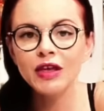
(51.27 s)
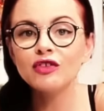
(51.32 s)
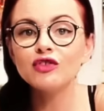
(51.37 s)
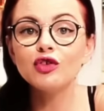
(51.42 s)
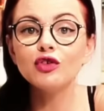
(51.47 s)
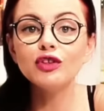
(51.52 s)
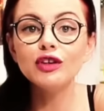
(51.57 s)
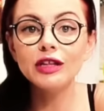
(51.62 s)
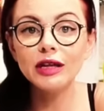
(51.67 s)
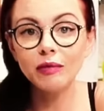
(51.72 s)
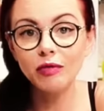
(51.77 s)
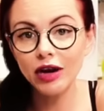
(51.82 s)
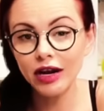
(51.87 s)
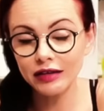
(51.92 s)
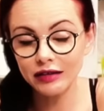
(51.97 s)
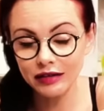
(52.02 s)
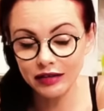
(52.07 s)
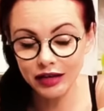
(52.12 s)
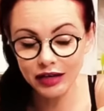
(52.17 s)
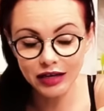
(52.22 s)
Sono
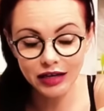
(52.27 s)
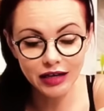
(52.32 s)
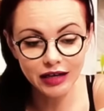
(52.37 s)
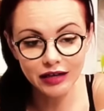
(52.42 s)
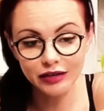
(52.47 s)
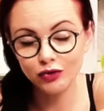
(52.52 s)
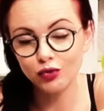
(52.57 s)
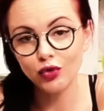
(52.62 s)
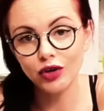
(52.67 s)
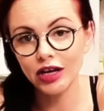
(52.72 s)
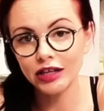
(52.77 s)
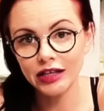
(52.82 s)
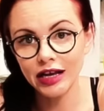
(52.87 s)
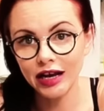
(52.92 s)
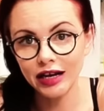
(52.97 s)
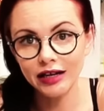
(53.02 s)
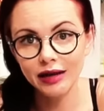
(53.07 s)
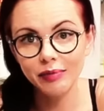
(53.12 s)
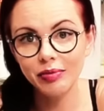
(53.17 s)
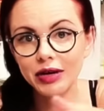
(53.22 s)
innamorata del tuo
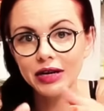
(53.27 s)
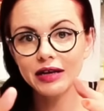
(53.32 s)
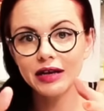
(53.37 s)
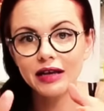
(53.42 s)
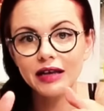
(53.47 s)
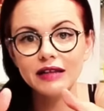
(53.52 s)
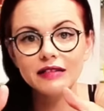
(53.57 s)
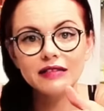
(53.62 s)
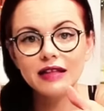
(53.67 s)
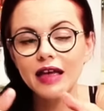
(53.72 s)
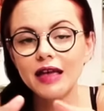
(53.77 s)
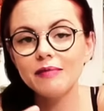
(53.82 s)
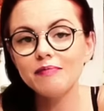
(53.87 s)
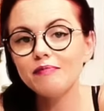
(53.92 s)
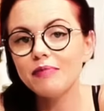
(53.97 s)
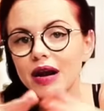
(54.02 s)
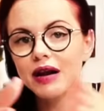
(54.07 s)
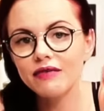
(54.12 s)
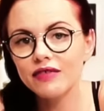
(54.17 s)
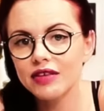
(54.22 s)
canale perché sei
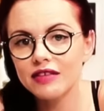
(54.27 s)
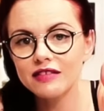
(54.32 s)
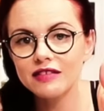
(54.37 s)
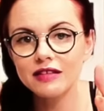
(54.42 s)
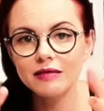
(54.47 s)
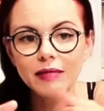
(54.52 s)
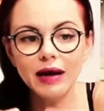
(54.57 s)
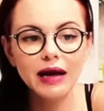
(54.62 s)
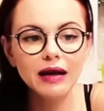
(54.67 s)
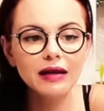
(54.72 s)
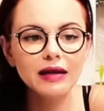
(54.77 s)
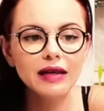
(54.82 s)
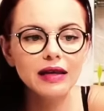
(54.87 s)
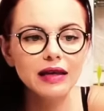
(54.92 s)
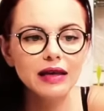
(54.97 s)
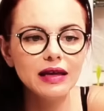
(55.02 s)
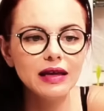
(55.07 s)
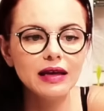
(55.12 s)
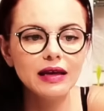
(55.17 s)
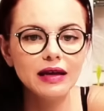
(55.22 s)
bravissima
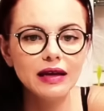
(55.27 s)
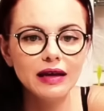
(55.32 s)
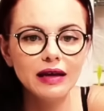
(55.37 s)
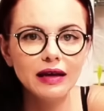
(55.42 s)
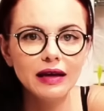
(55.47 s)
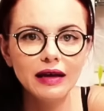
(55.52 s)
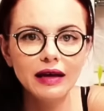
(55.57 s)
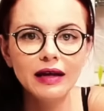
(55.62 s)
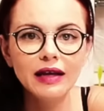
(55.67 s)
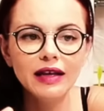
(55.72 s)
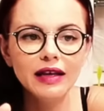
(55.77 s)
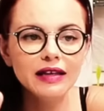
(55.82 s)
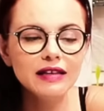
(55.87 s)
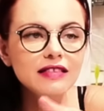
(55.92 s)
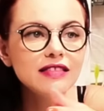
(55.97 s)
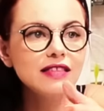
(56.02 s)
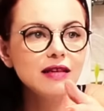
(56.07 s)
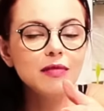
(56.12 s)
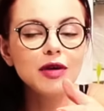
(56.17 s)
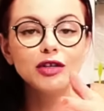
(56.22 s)
e eh,
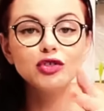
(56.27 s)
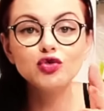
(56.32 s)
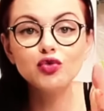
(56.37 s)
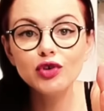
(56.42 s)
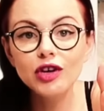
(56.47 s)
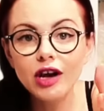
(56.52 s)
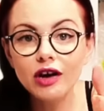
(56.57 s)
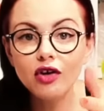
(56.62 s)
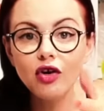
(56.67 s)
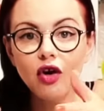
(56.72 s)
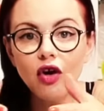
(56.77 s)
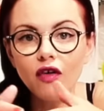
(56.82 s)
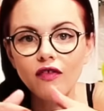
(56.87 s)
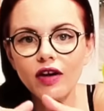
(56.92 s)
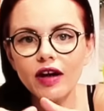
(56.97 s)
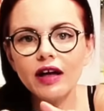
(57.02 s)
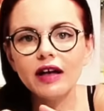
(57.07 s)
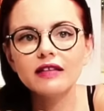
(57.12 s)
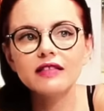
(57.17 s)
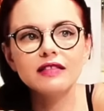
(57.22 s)
insieme a Giulia
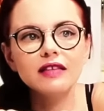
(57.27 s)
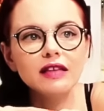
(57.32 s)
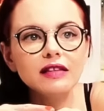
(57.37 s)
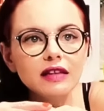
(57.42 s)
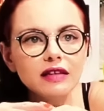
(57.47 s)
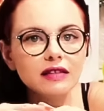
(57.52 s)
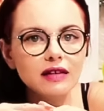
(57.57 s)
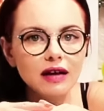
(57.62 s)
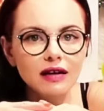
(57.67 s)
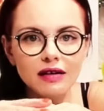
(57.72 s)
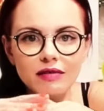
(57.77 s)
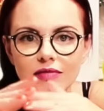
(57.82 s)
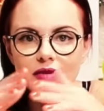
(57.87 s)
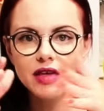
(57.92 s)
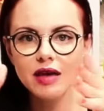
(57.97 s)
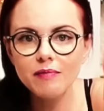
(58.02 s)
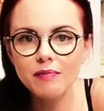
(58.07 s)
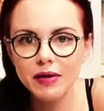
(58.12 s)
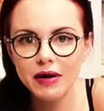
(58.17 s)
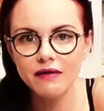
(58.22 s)
Cova siete tra le
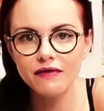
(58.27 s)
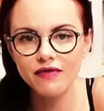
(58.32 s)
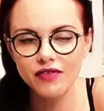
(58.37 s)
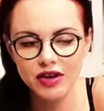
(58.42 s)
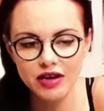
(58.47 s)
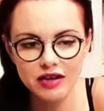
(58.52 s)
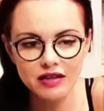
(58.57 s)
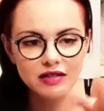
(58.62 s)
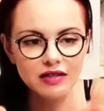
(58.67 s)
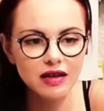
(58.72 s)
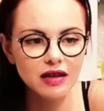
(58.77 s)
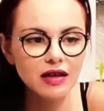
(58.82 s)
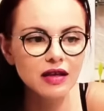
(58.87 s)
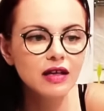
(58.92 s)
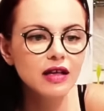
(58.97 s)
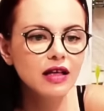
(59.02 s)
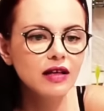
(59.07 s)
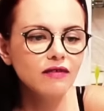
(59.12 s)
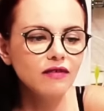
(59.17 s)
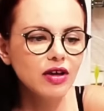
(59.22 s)
mie preferite,
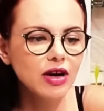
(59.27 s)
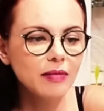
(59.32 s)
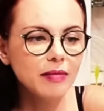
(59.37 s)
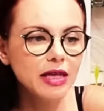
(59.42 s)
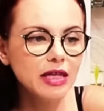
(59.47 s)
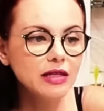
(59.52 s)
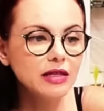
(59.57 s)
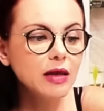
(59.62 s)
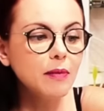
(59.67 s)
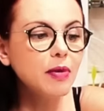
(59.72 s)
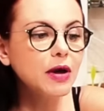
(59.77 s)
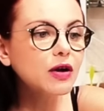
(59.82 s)
veramente.